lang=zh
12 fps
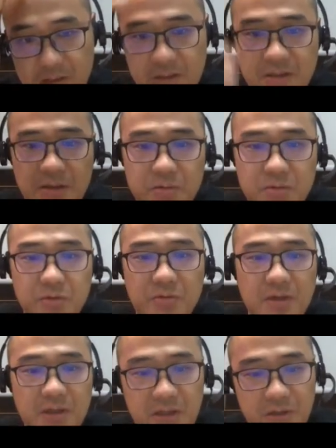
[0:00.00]
一直到最后
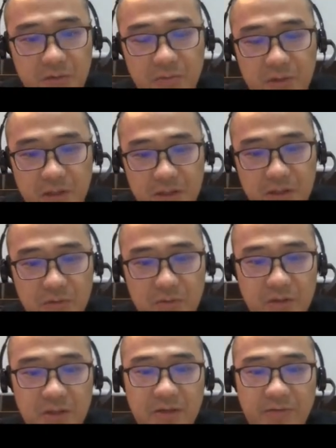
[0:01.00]
给提供给客
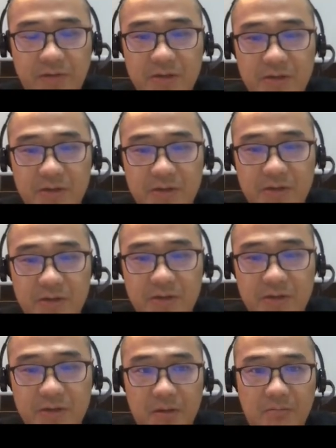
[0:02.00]
户一个非常
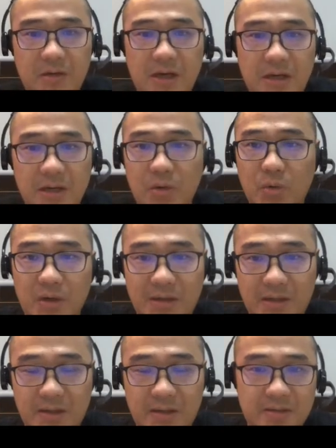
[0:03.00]
呃 high
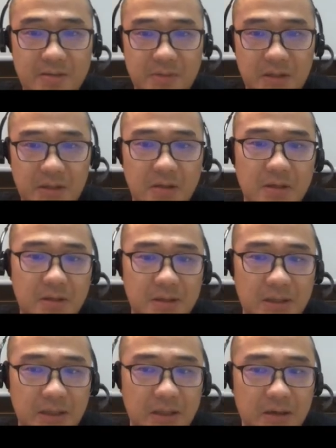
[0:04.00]
quality 的这么一个
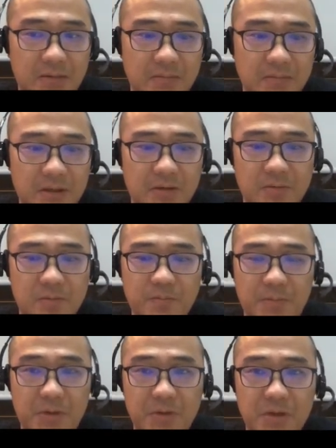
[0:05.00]
data，然后
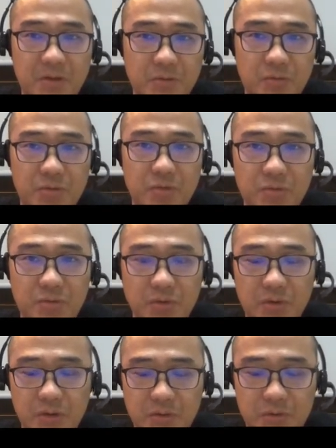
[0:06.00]
便于客户去。
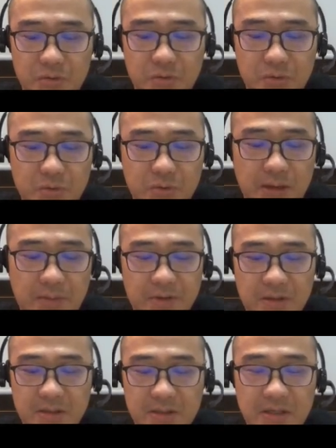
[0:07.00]
去去做他们
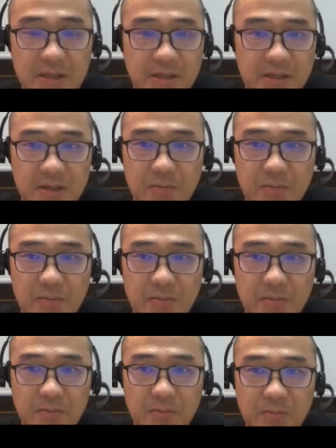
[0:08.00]
的接下来的一个模
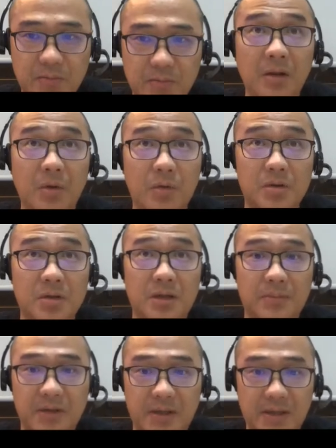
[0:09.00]
型啊，或者他
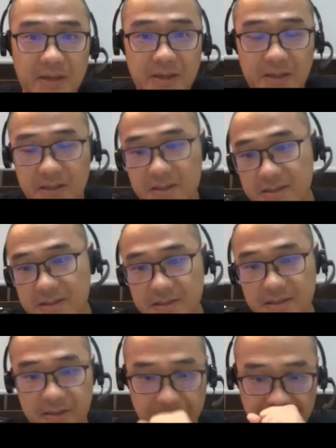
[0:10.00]
们的 AI 的一些
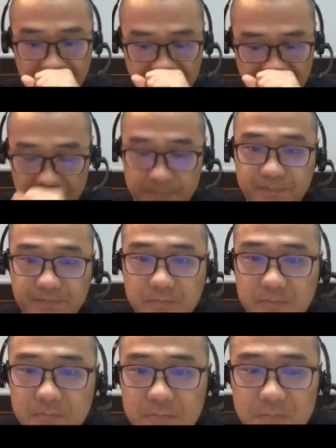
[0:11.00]
事业。
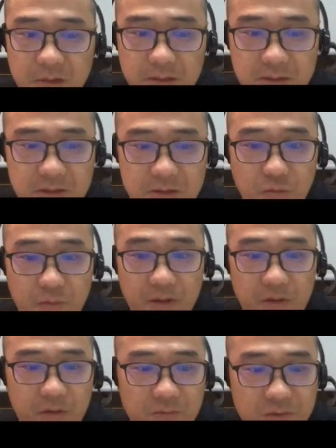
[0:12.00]
这是我
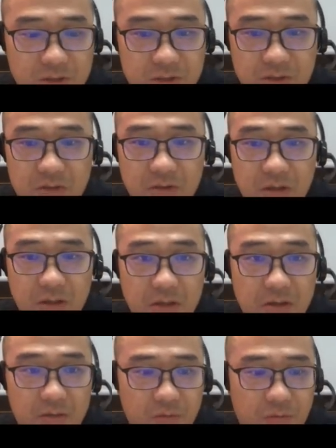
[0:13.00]
们公司，
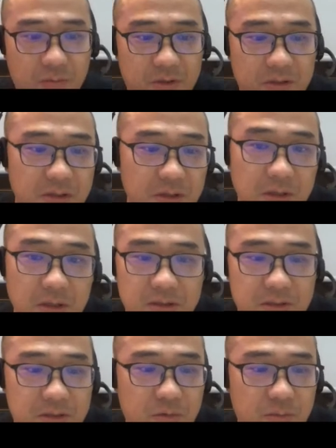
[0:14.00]
呃，我们
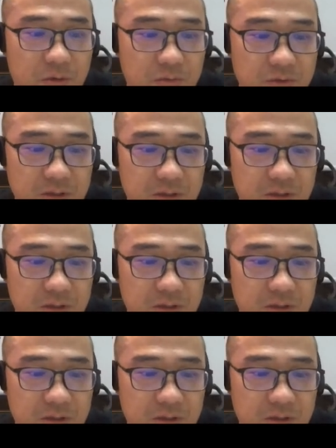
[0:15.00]
这是我们公司的